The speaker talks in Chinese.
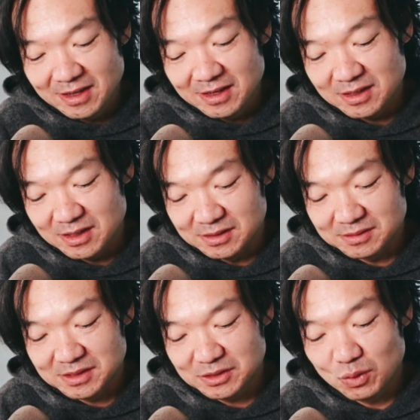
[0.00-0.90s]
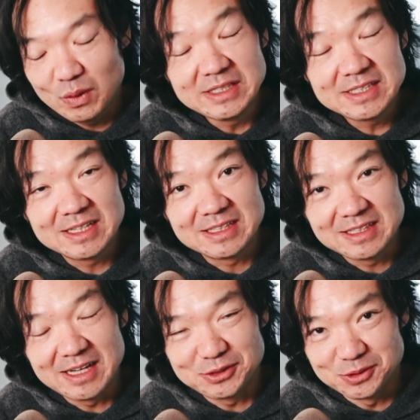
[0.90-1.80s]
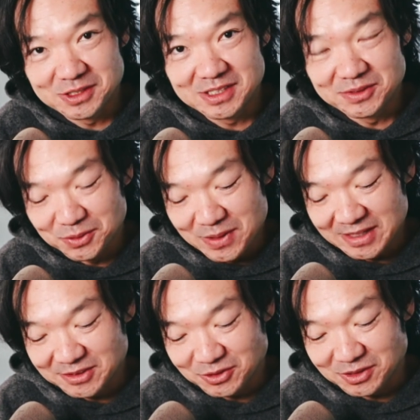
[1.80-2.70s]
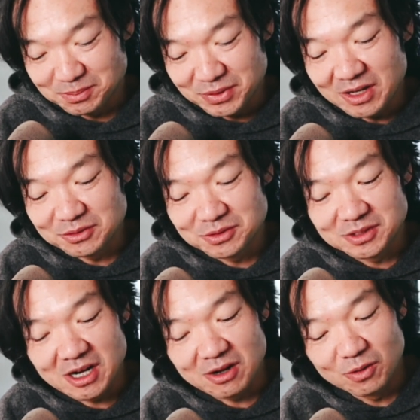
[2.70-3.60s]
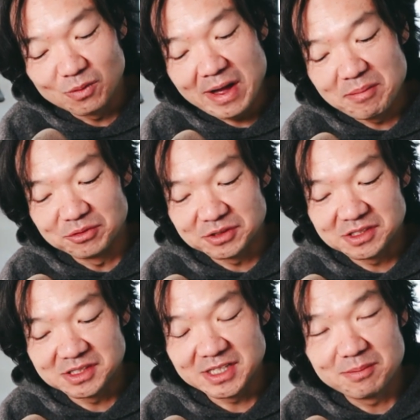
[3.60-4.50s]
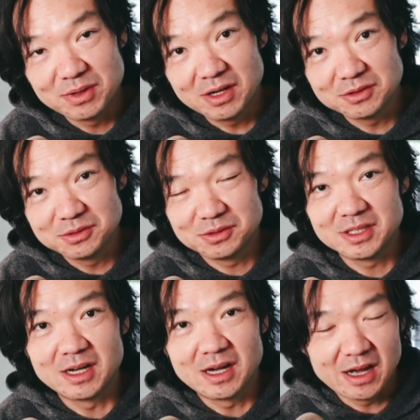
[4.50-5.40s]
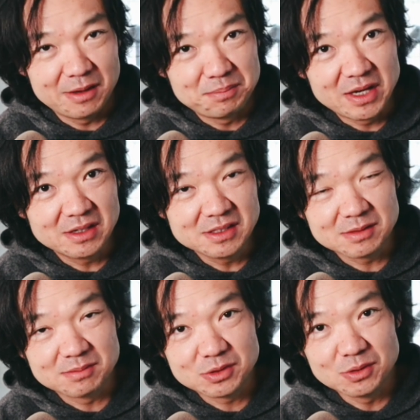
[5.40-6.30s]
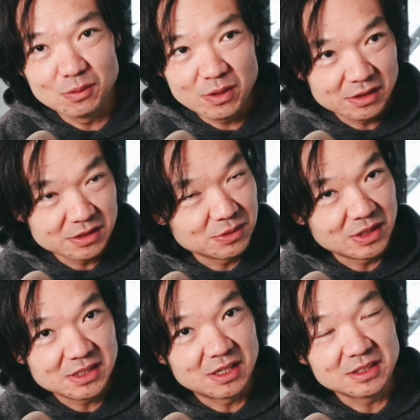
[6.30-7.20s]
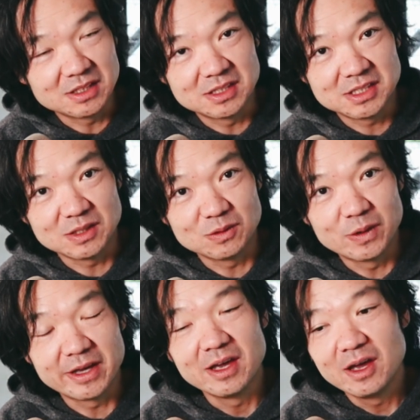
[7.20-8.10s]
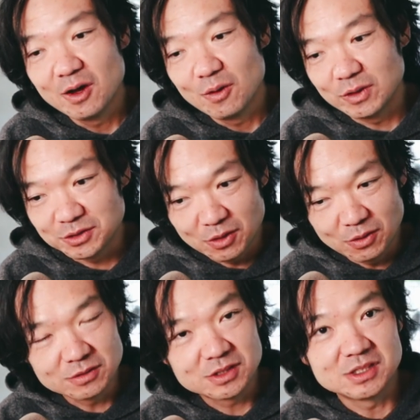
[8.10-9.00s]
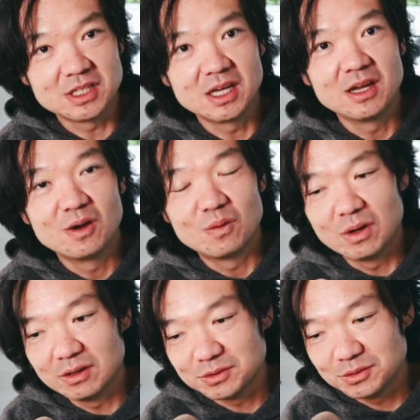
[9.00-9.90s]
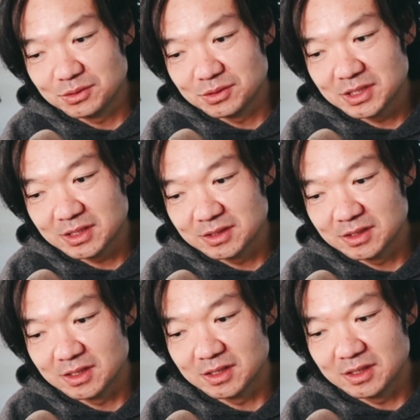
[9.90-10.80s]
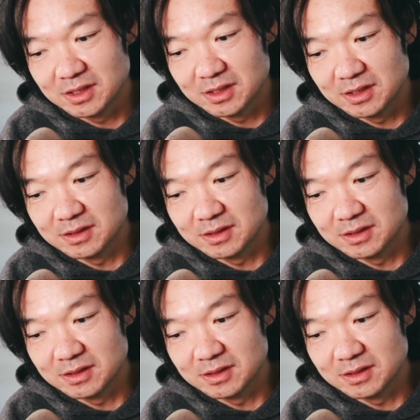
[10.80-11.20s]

呃，关键的一点就是这句话，就是不要去掌控外部世界，不要去觉得，哎，别人怎么做，我要去影响你的行为，我要去控制你，我要去这个，呃，